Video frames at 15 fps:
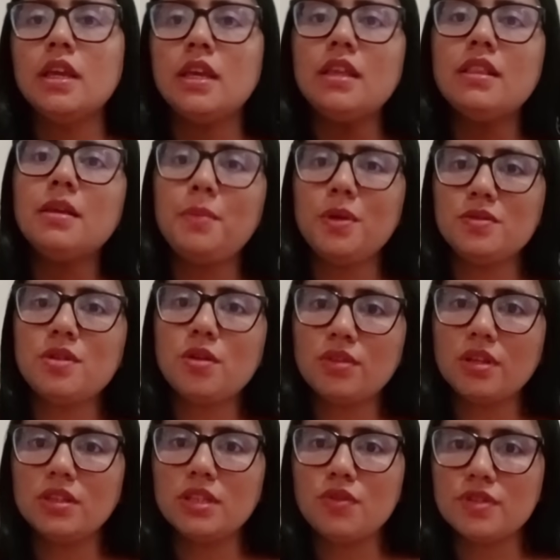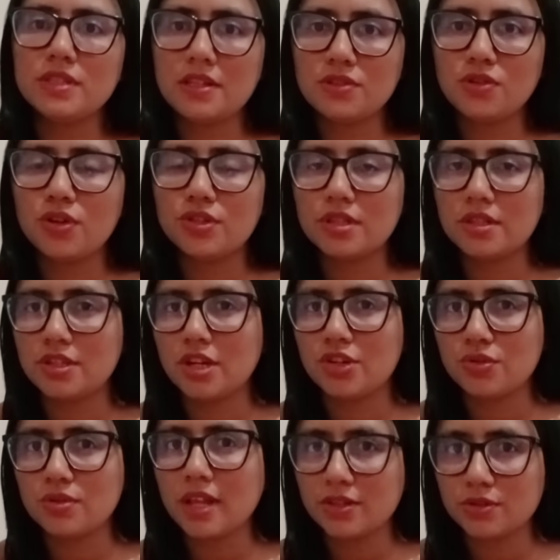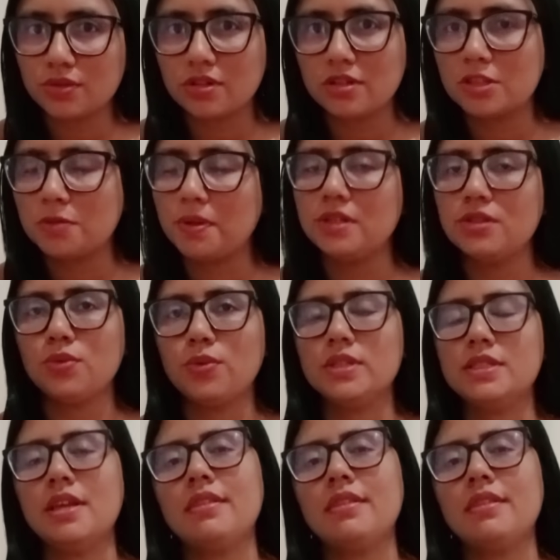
E também eu sei o tanto que vocês gostam de ajudar as outras pessoas.